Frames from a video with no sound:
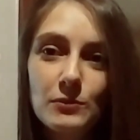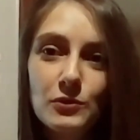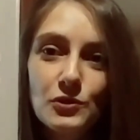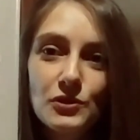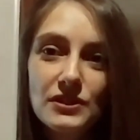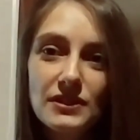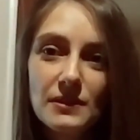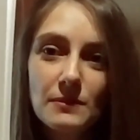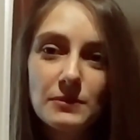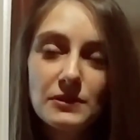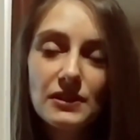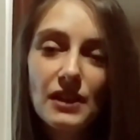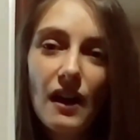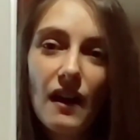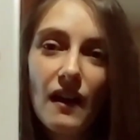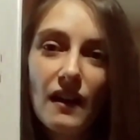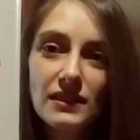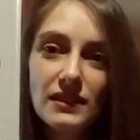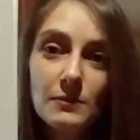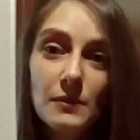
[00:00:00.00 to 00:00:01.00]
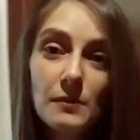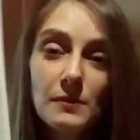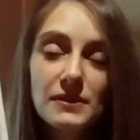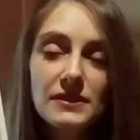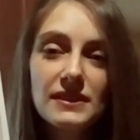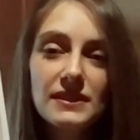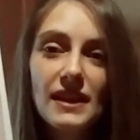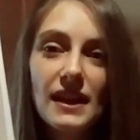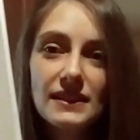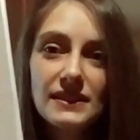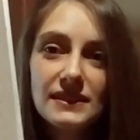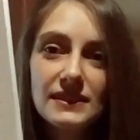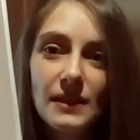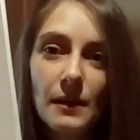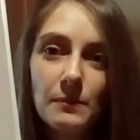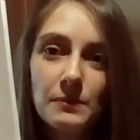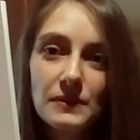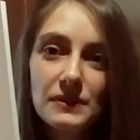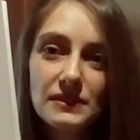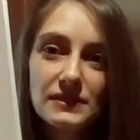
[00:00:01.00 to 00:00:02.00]
bu kitabını aldım ama diğer
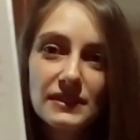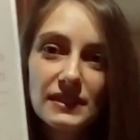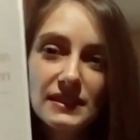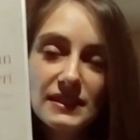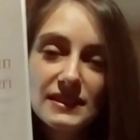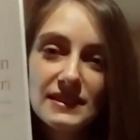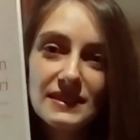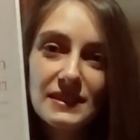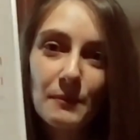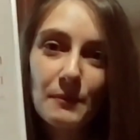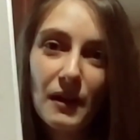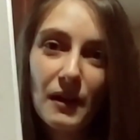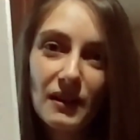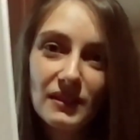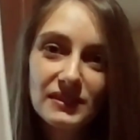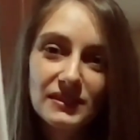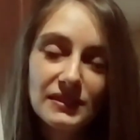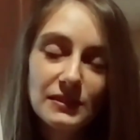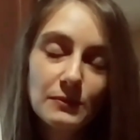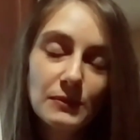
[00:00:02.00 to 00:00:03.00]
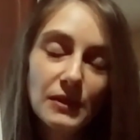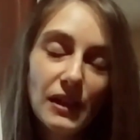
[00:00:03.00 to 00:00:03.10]
kitaplarını da listeme attım.